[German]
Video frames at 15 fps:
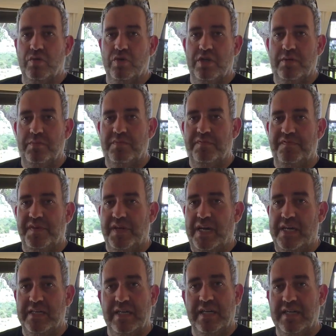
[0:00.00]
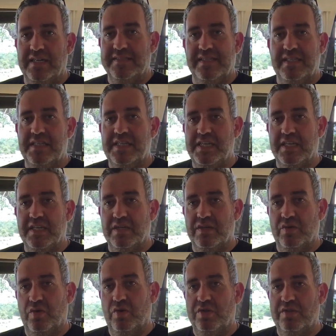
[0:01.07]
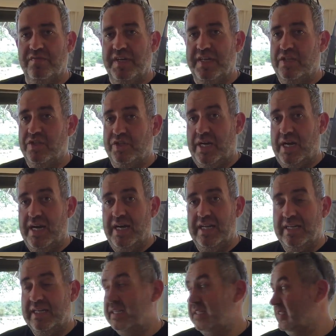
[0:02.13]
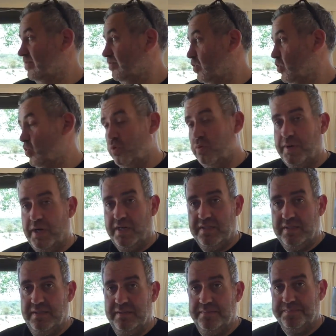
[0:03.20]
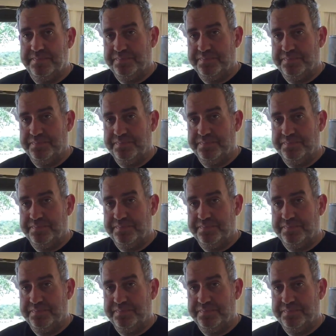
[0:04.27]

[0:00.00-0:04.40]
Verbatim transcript: oder mit dem Fernglas liegen und wirklich alles beobachten.